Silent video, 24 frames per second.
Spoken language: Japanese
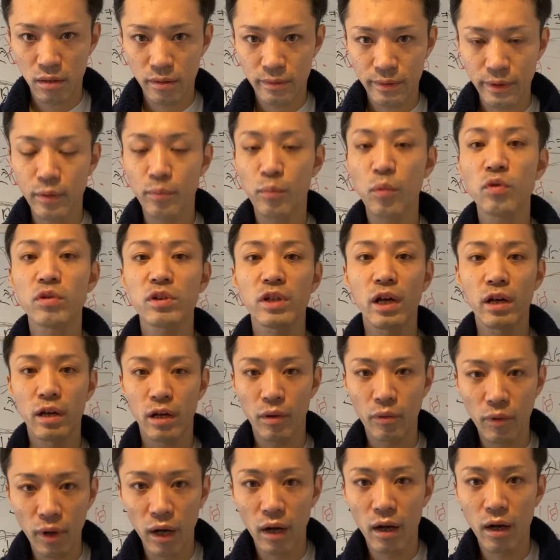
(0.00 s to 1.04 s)
だから僕なん
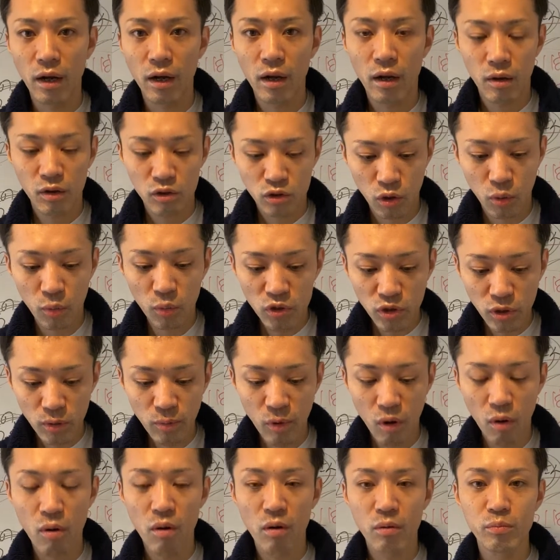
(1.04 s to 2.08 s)
かはそもそ
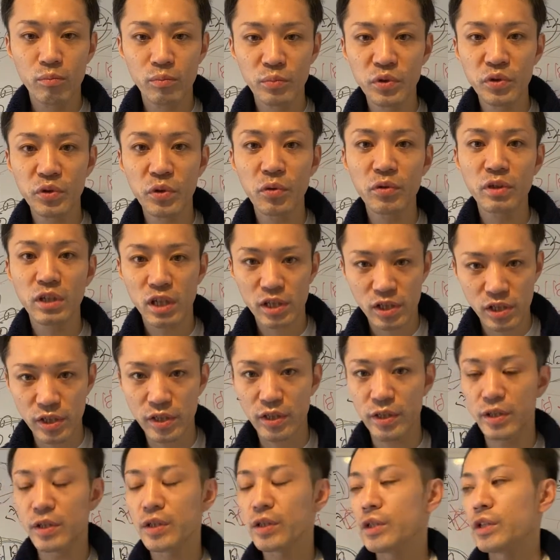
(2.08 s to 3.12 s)
も無言だ
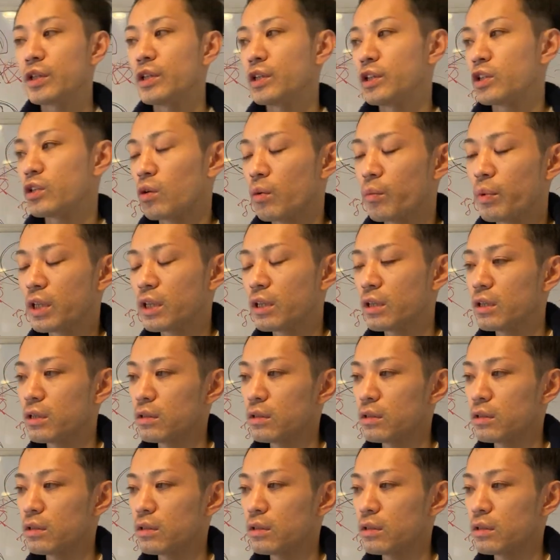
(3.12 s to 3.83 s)
し人べ